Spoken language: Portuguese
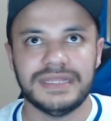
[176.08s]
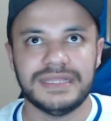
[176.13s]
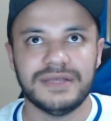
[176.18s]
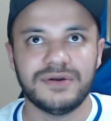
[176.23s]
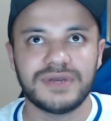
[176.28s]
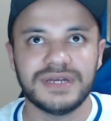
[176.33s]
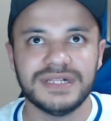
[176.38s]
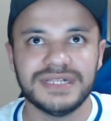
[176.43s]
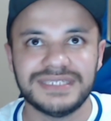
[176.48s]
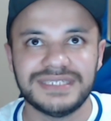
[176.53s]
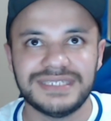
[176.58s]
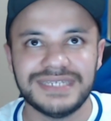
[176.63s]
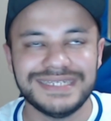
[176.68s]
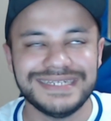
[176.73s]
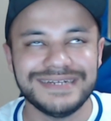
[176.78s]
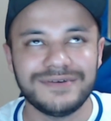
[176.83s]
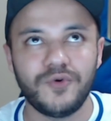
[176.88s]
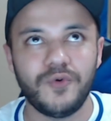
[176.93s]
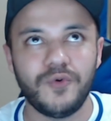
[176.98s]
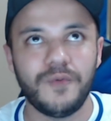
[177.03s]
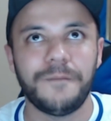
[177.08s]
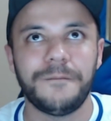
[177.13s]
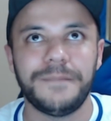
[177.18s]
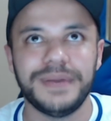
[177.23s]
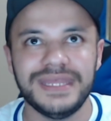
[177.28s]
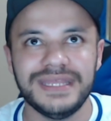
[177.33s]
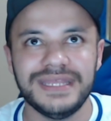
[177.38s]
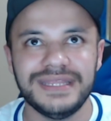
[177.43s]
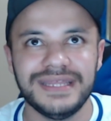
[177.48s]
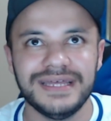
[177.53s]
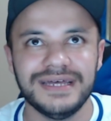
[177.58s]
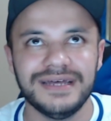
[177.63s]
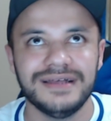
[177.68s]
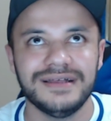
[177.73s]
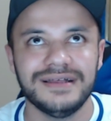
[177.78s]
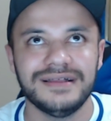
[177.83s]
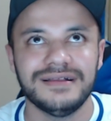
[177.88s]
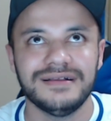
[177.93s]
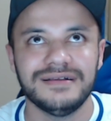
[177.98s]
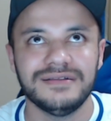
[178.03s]
Então que ela seja
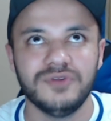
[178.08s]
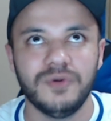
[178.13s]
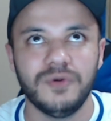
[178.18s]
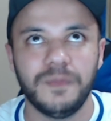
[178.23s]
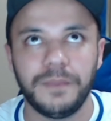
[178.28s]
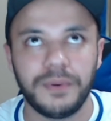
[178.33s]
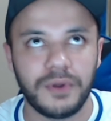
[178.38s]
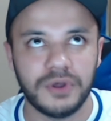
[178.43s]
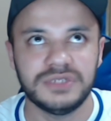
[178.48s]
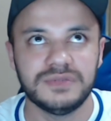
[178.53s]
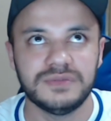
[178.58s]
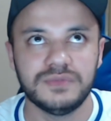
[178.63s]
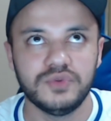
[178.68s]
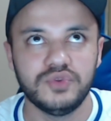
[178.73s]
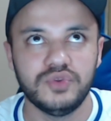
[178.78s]
cumprida no próximo